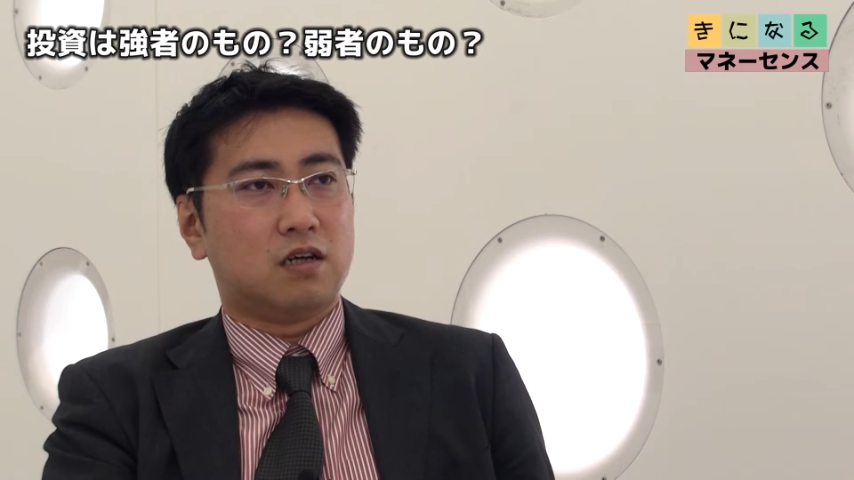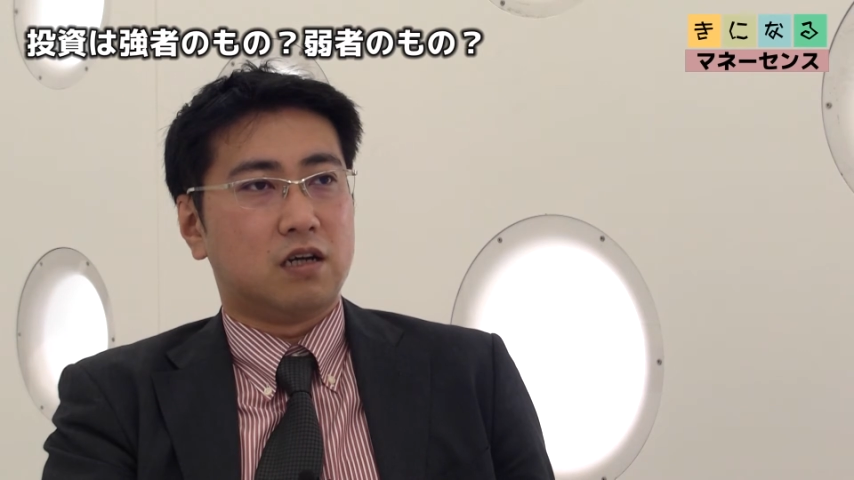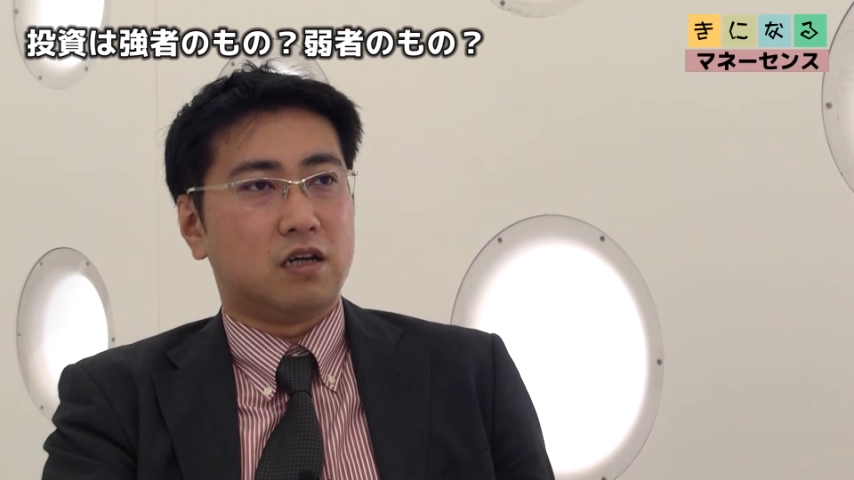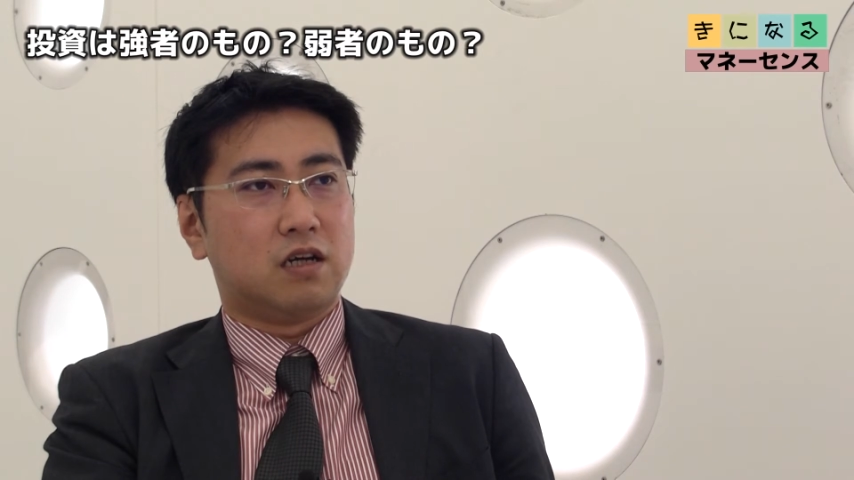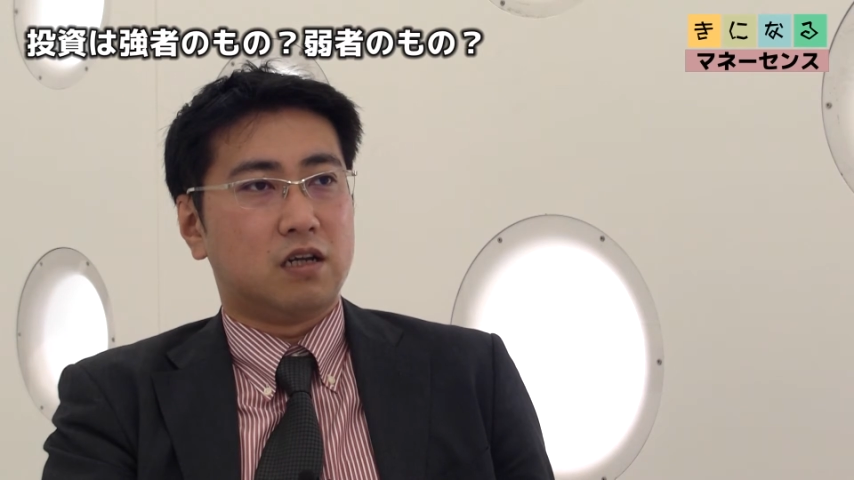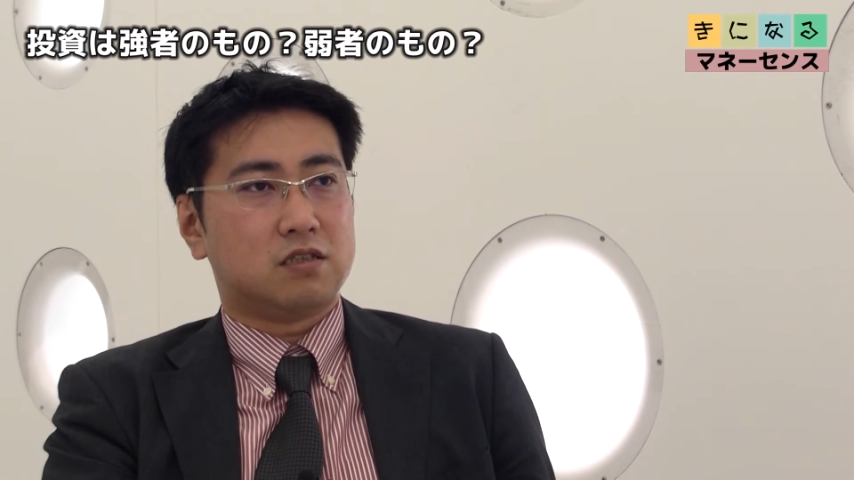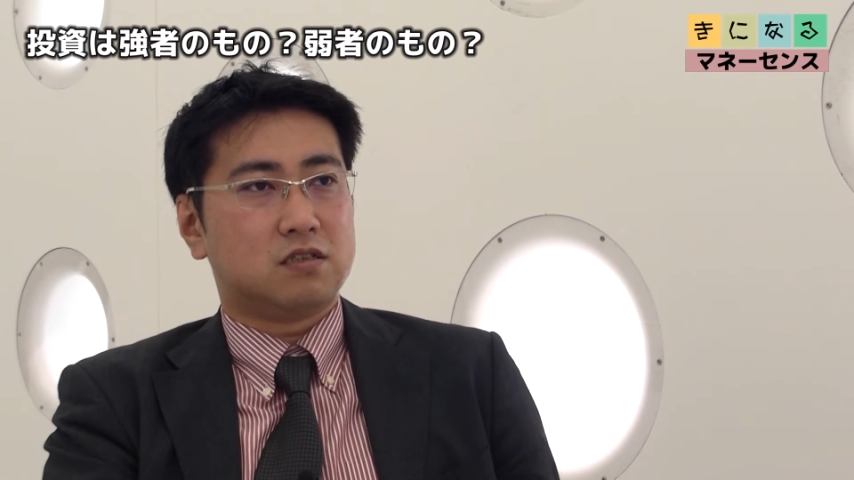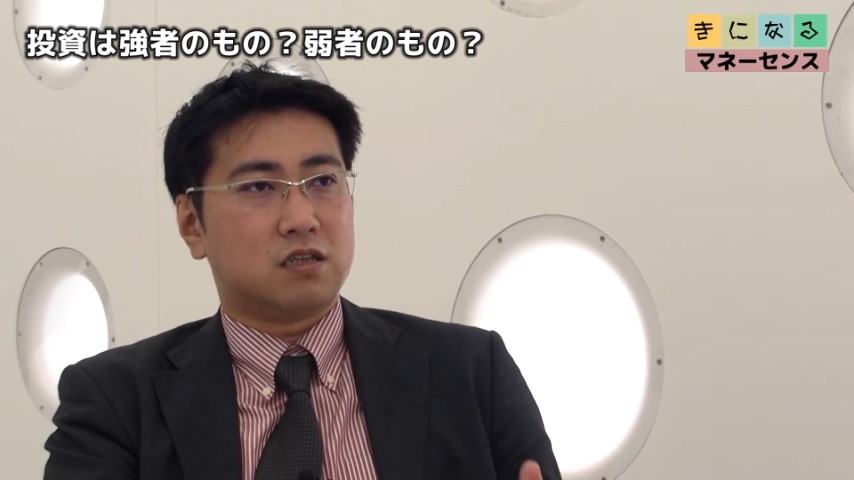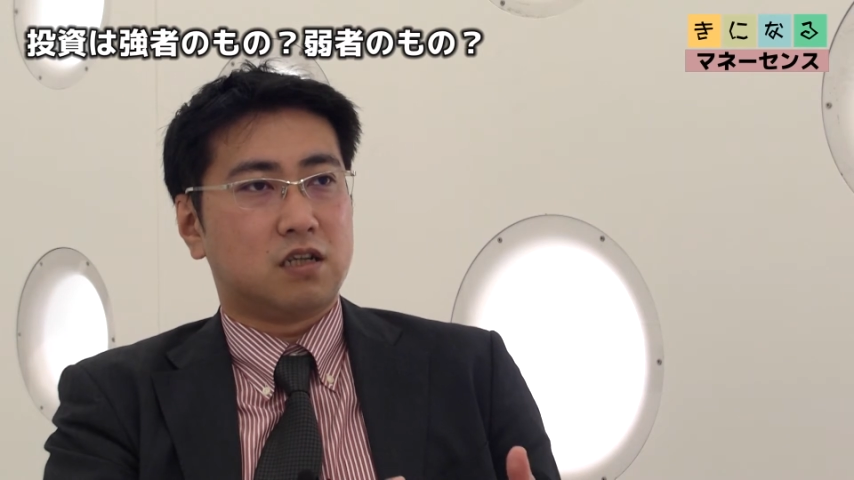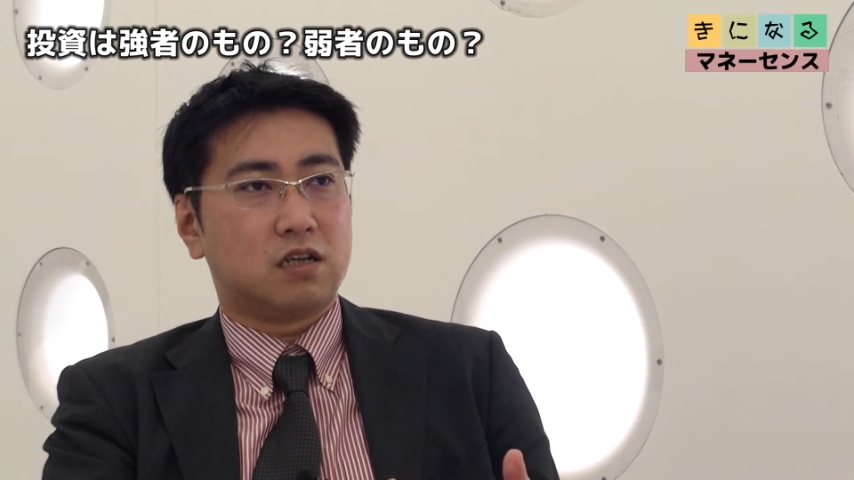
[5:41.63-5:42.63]
えー、歴史
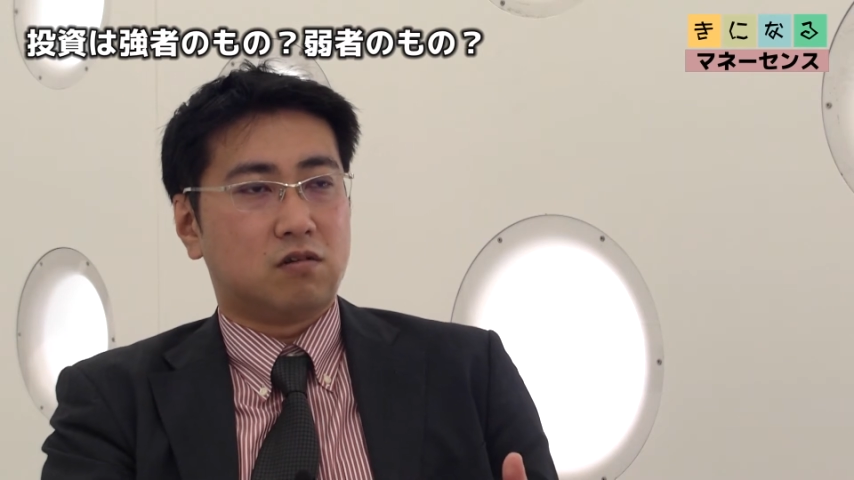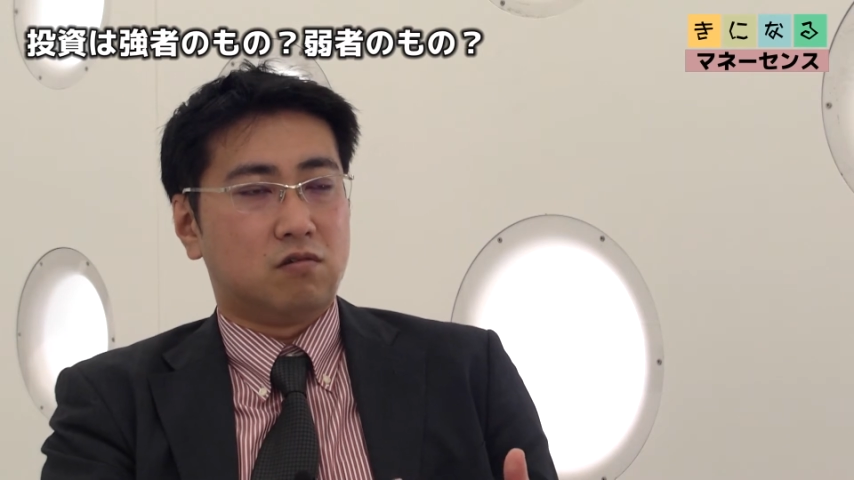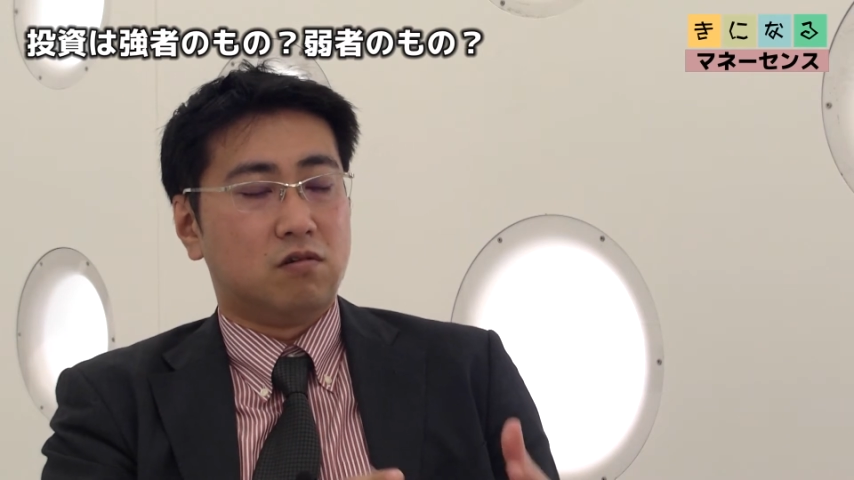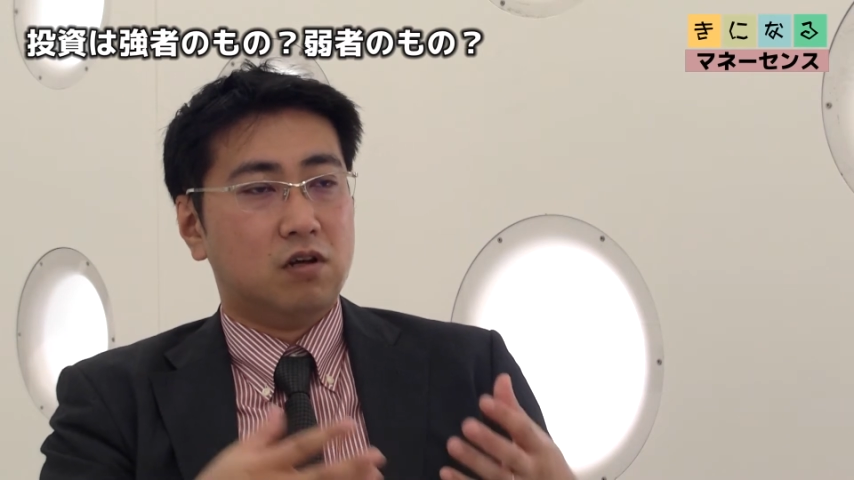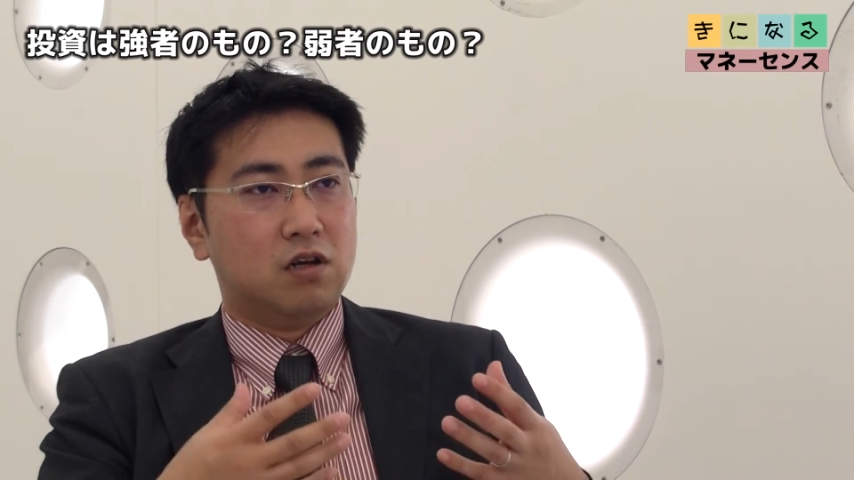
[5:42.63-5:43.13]
的なこの